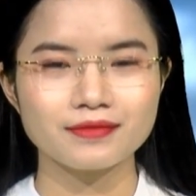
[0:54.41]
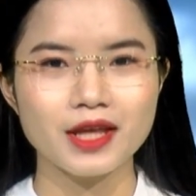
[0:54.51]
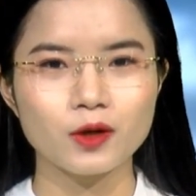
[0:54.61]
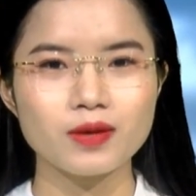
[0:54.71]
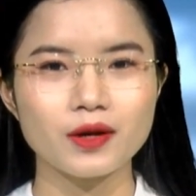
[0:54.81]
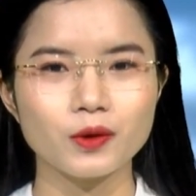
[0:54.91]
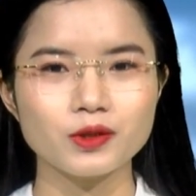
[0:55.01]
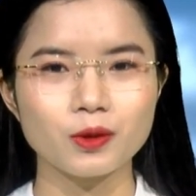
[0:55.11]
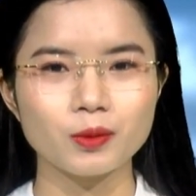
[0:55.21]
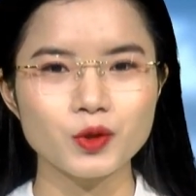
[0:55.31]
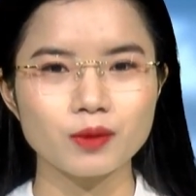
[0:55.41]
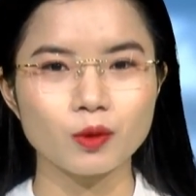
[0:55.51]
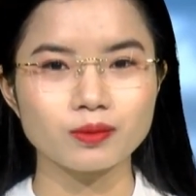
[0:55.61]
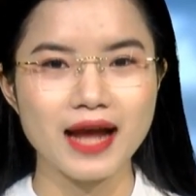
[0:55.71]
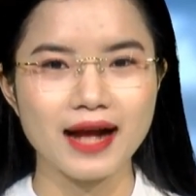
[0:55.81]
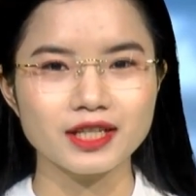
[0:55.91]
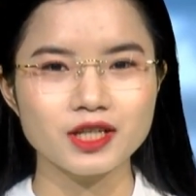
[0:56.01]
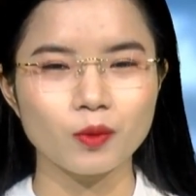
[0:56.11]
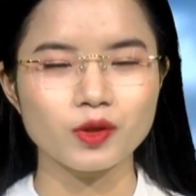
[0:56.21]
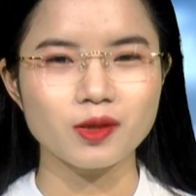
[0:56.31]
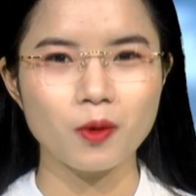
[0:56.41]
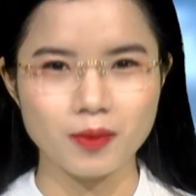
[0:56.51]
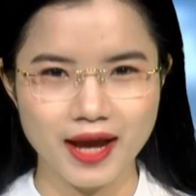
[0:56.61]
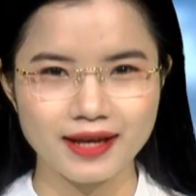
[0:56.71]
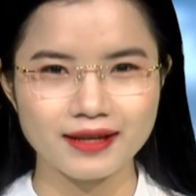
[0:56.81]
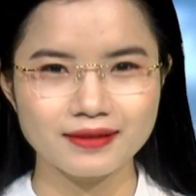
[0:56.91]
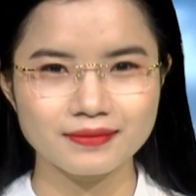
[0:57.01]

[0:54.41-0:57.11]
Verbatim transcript: Đây cũng là nội dung chuyên mục Đảng trong cuộc sống hôm nay.